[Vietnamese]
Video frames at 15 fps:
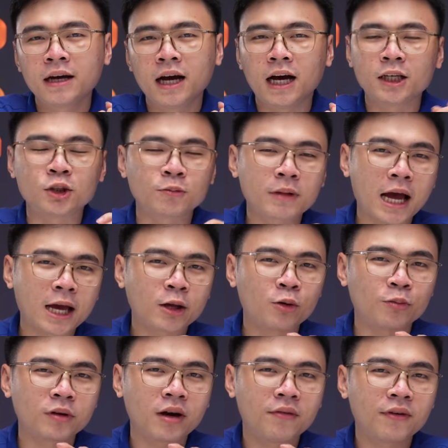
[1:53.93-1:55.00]
À, chúng ta hãy
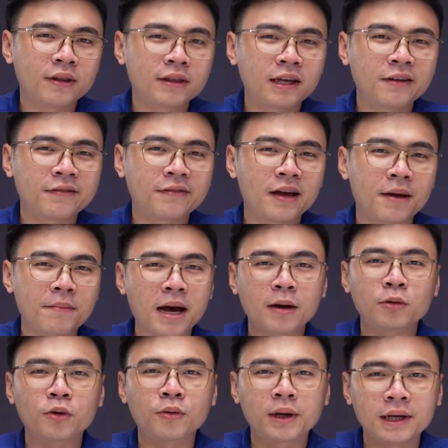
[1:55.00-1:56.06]
cùng nhau phân tích về ba
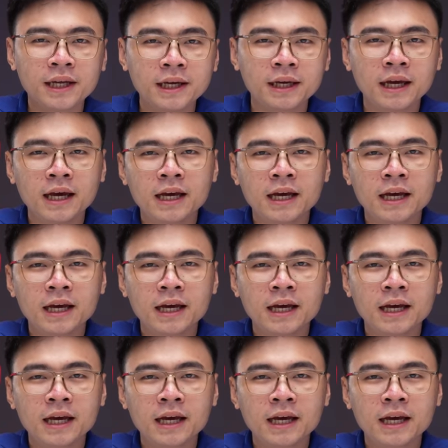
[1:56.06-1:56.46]
yếu tố này đi.